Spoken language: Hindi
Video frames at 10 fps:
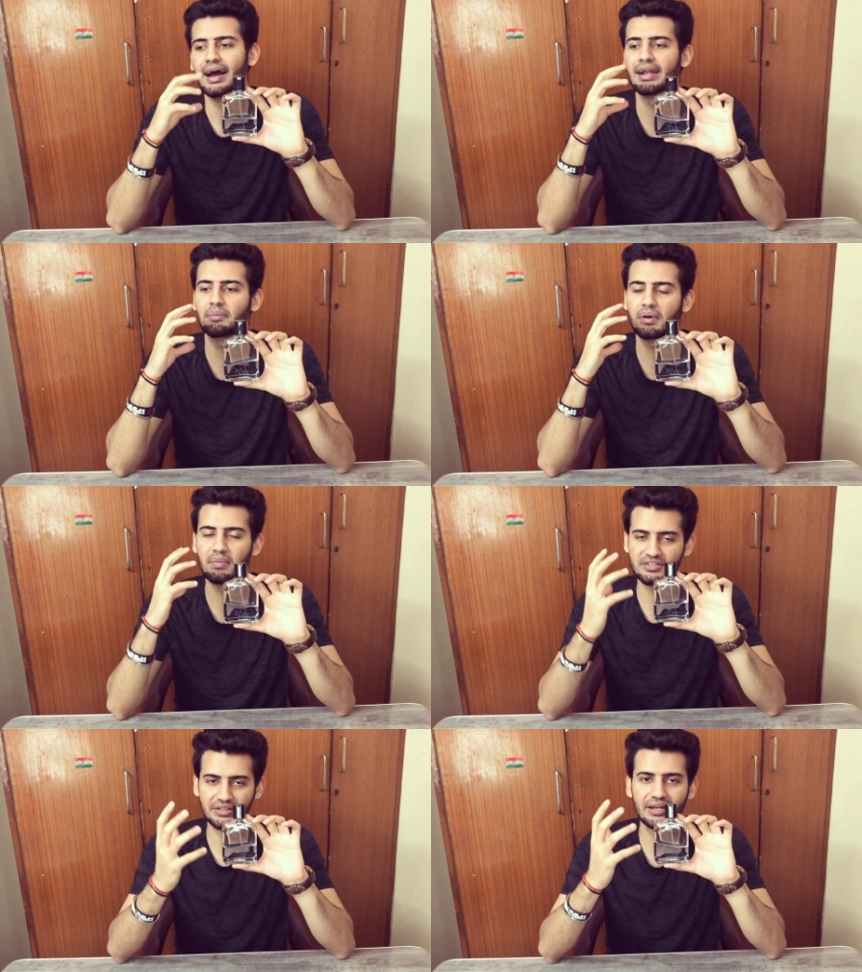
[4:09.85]
एंड आपका
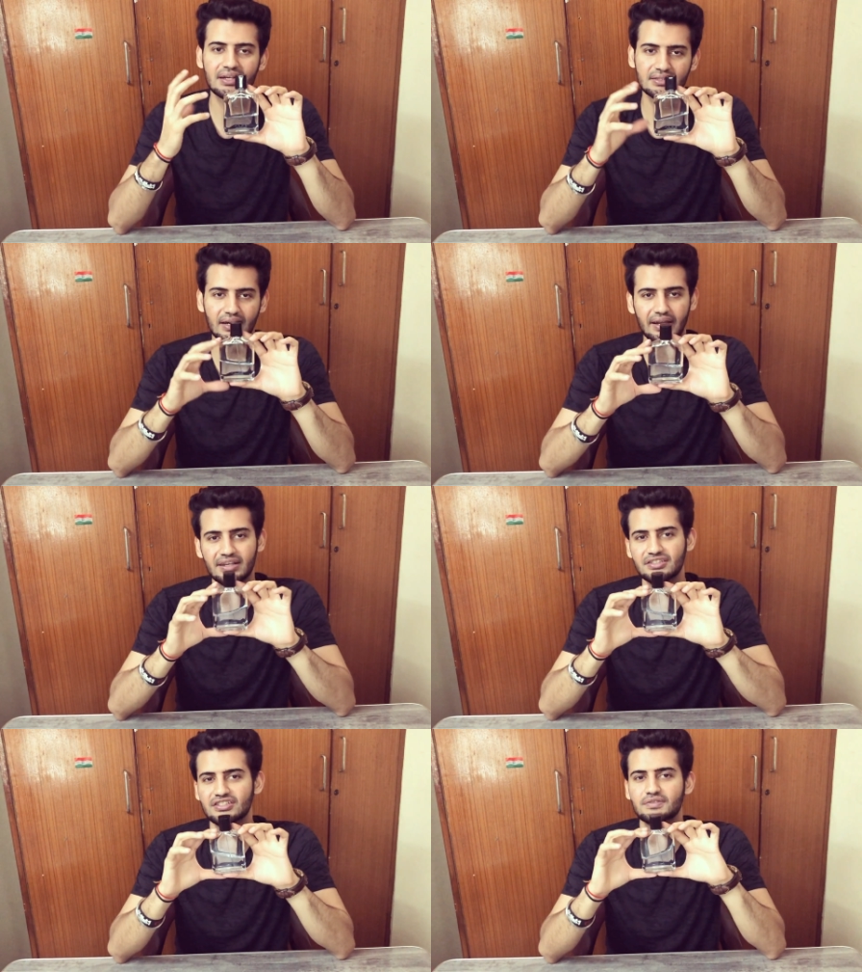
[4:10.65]
बजट एक हज़ार
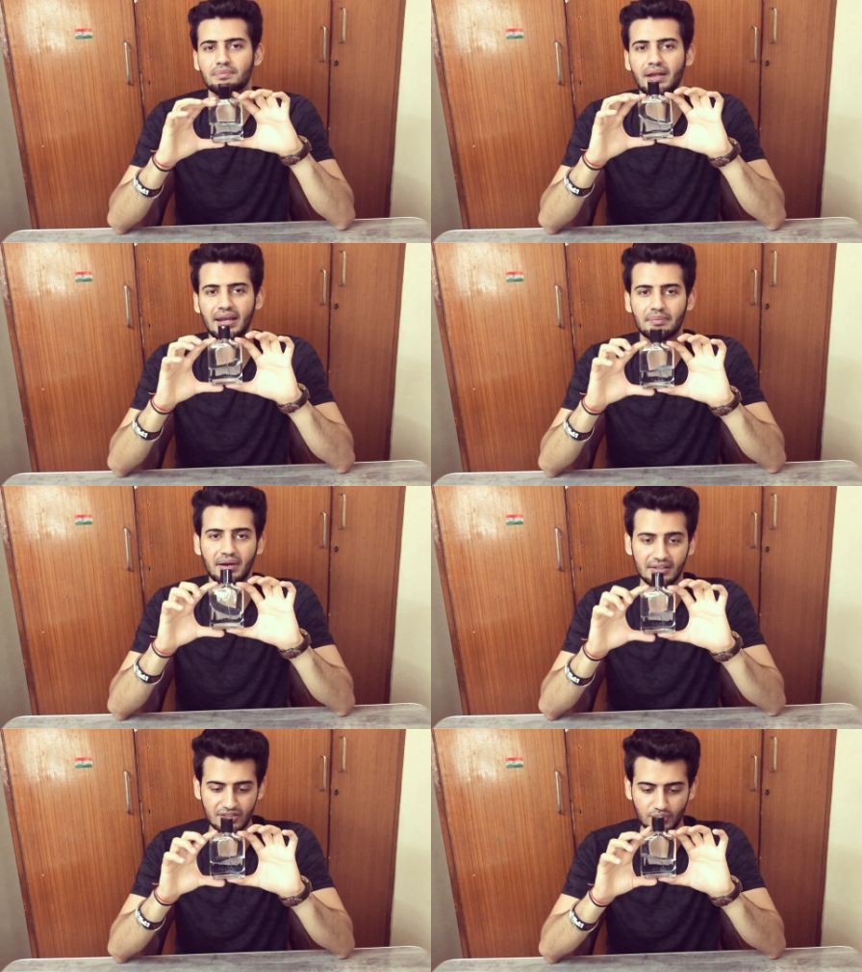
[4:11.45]
है जस्ट ब्लाइंड
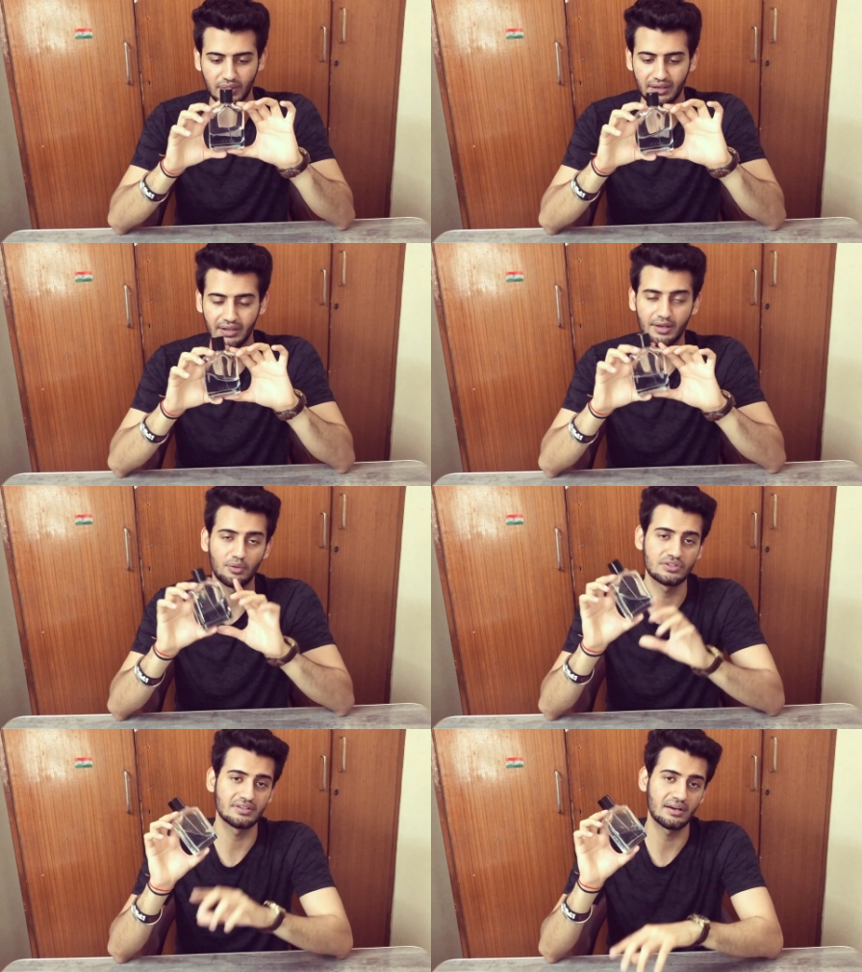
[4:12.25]
बाय दिस वन इट
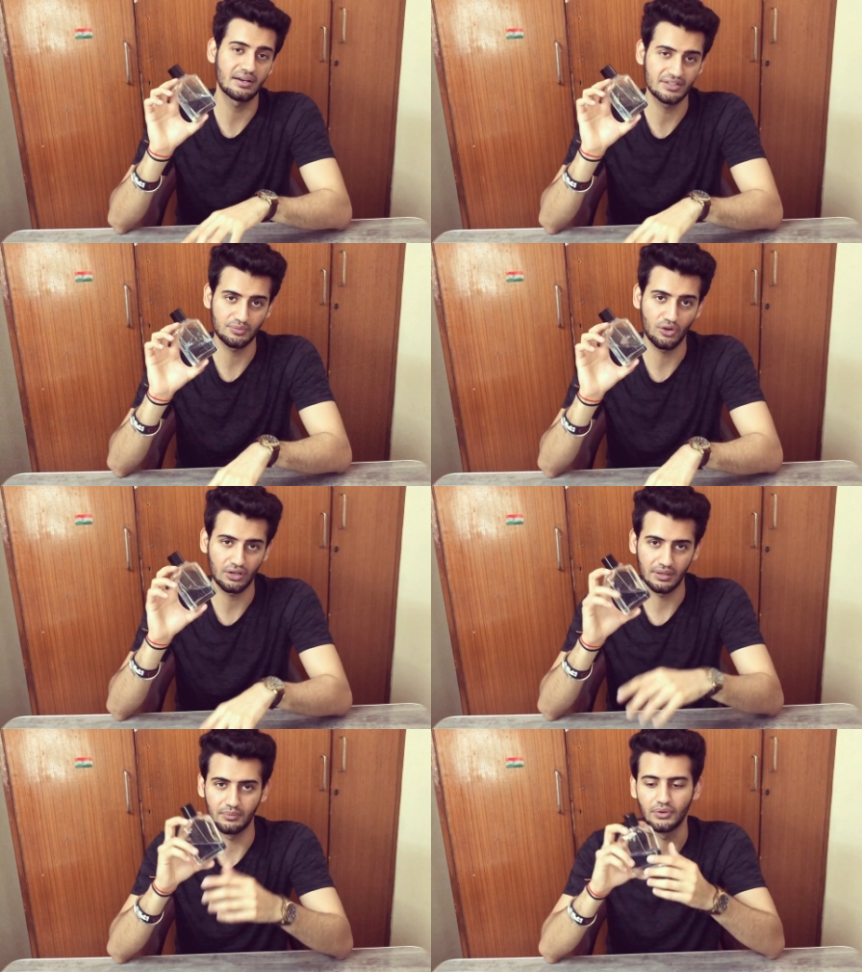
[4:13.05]
वॉज जहरा वो
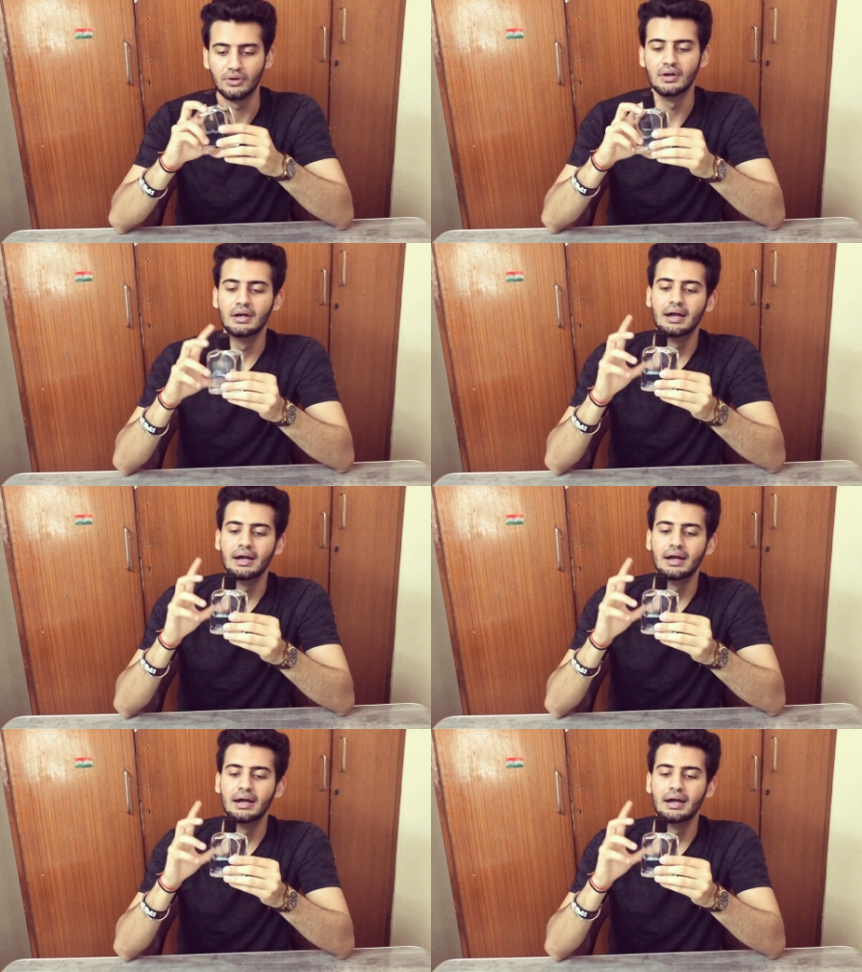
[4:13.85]
कोलम्बो